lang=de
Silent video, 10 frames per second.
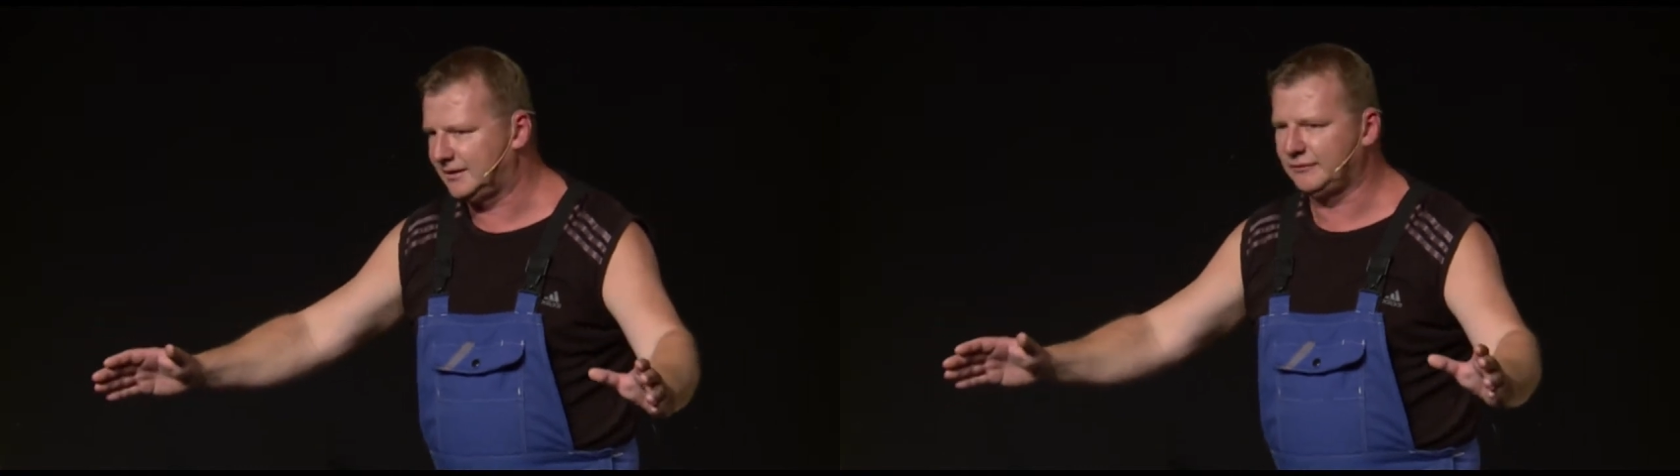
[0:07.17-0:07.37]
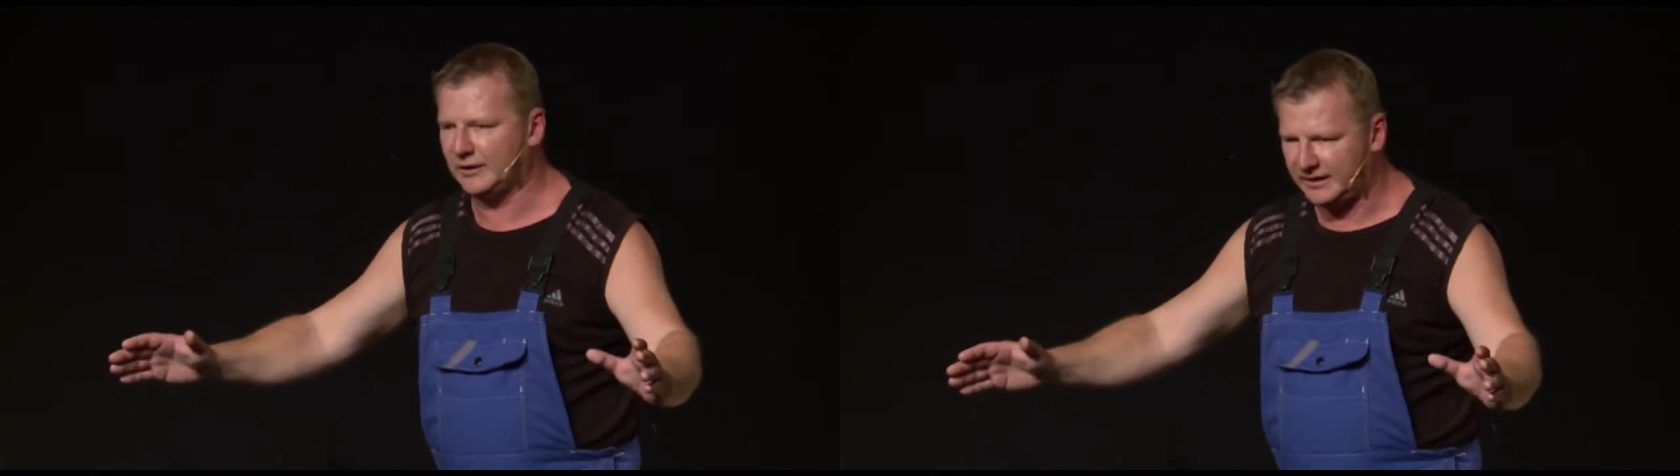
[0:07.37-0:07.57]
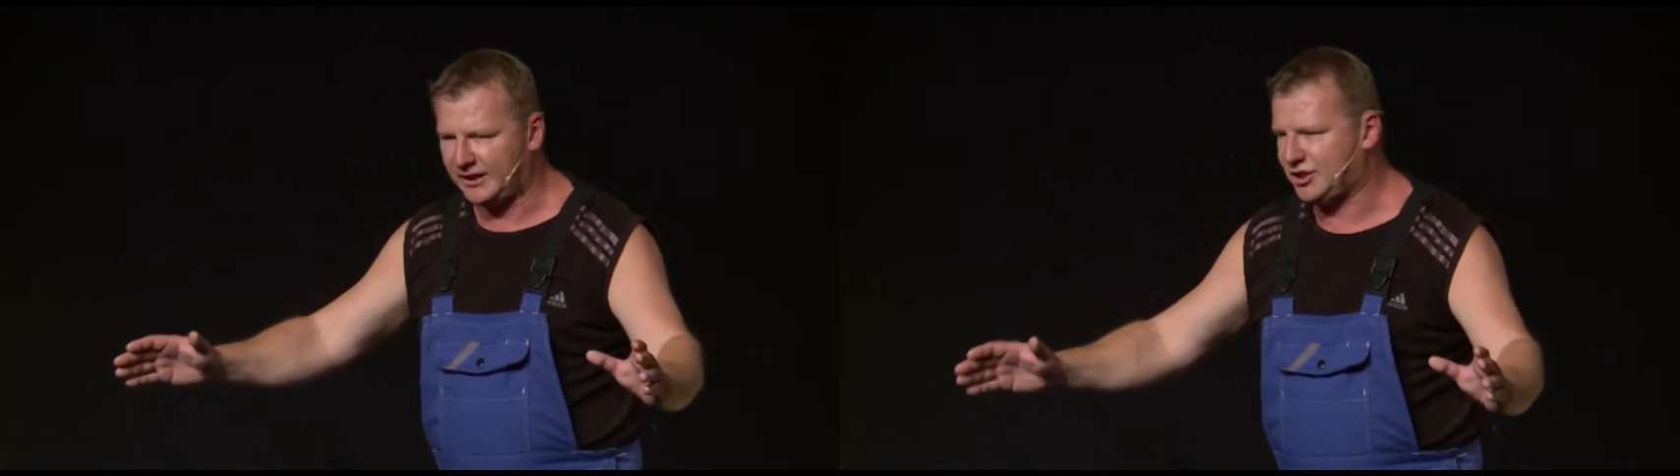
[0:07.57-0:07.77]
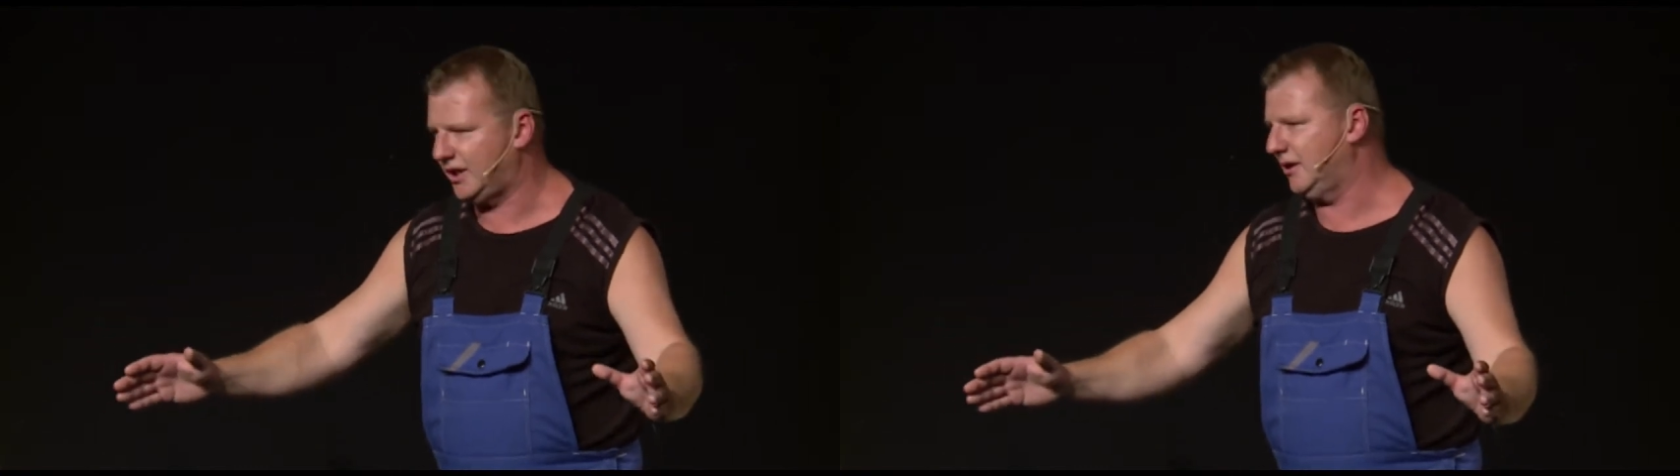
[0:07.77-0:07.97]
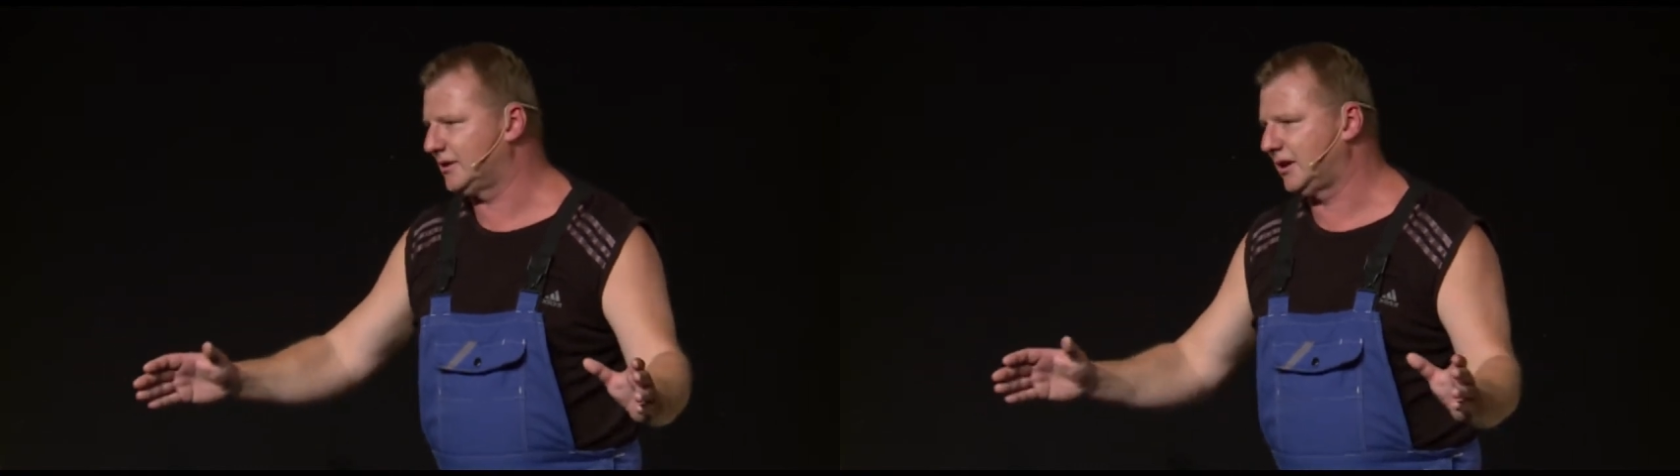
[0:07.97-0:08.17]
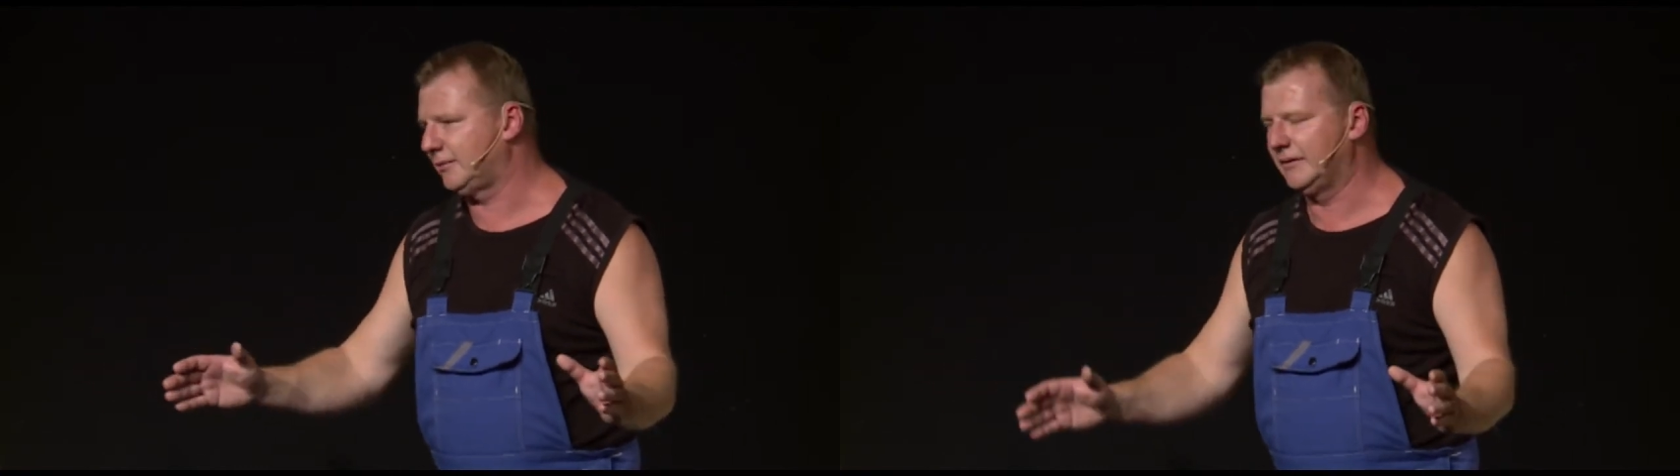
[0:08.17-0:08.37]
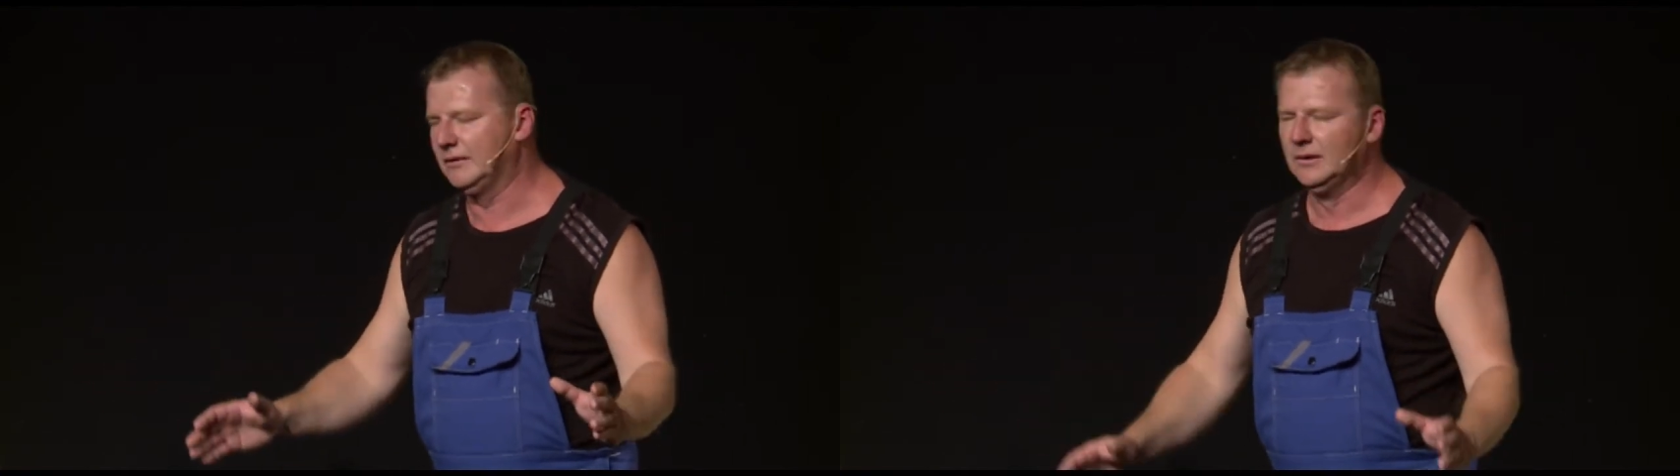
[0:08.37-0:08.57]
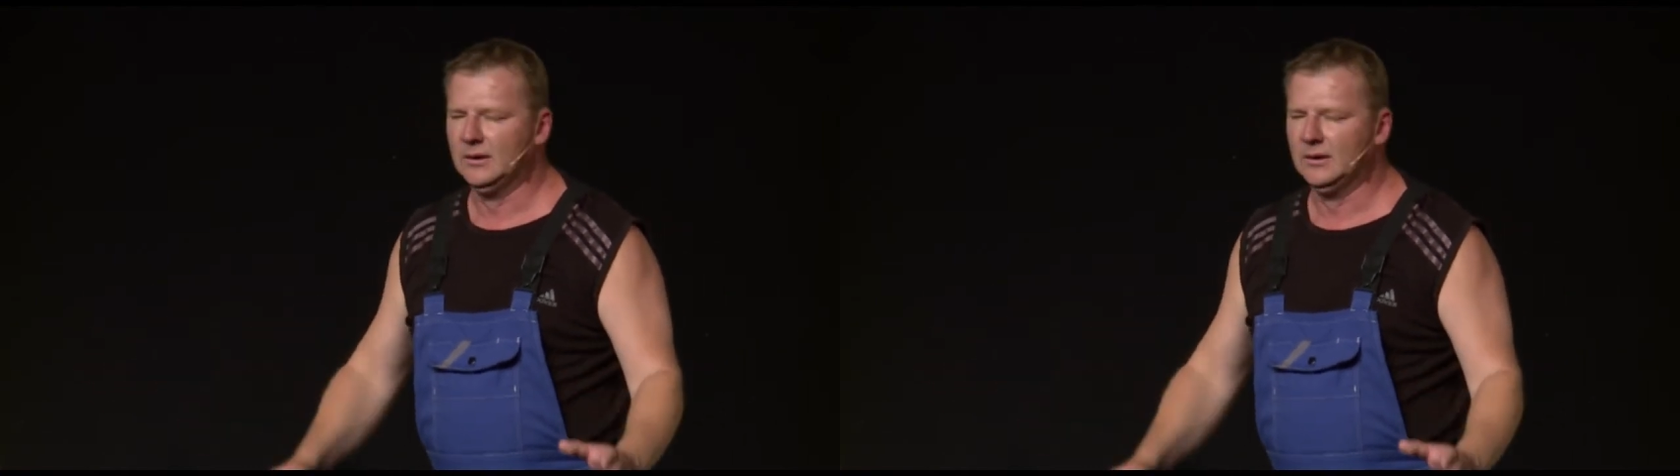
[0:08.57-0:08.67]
die waren nicht schön. Also die waren.